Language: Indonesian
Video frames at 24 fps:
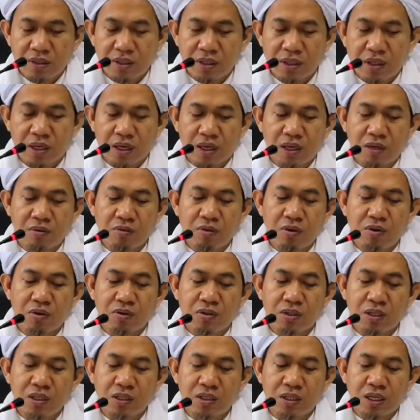Jadi hmm. karena
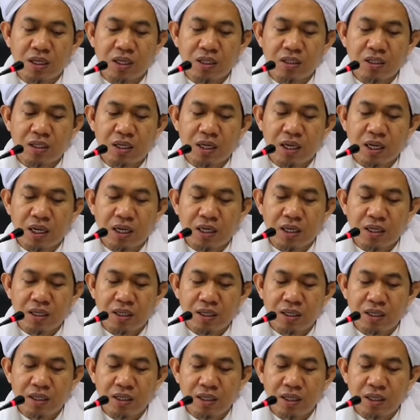wawasan jadi
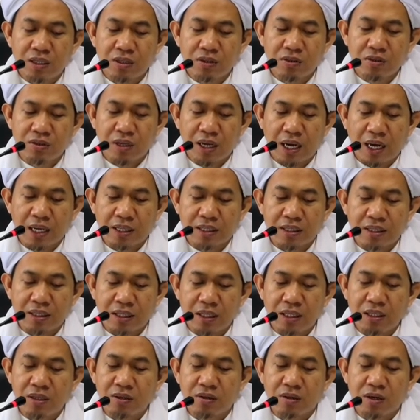terang, iya
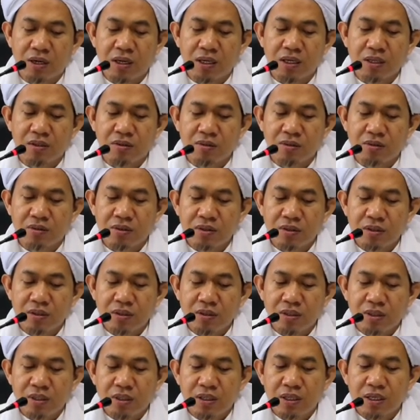hati orang itu
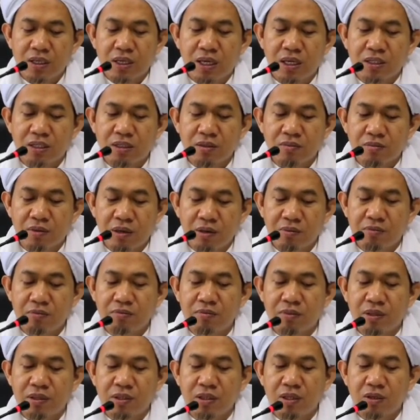dengan
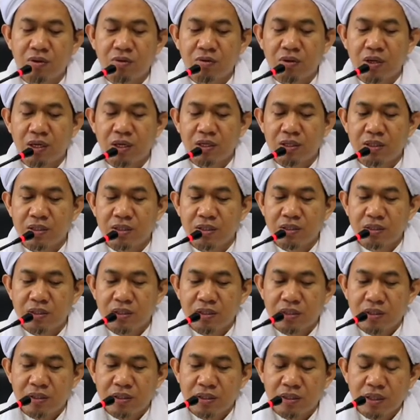sebab baca Quran
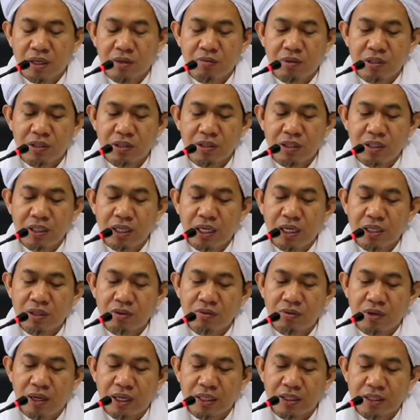dan bersinar
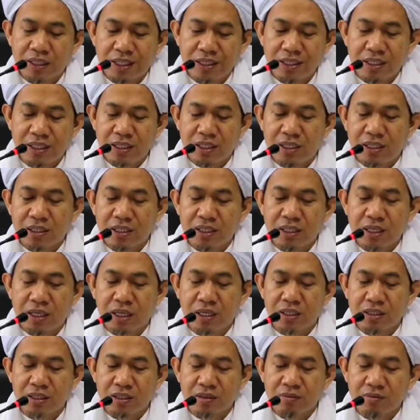tuh hatinya
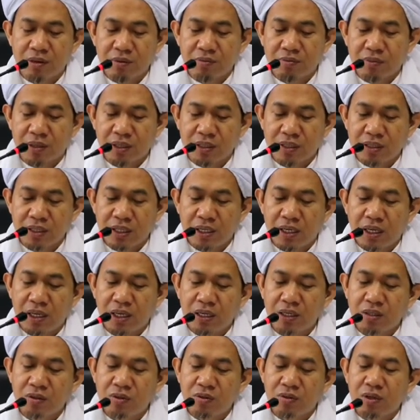dengan sebab baca
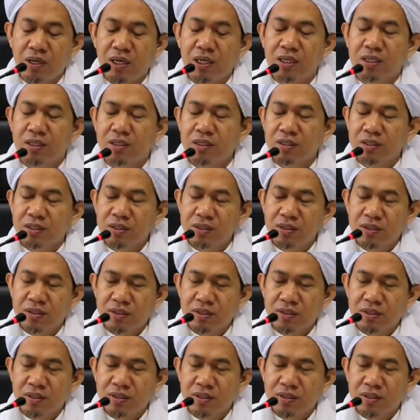Al-Quran.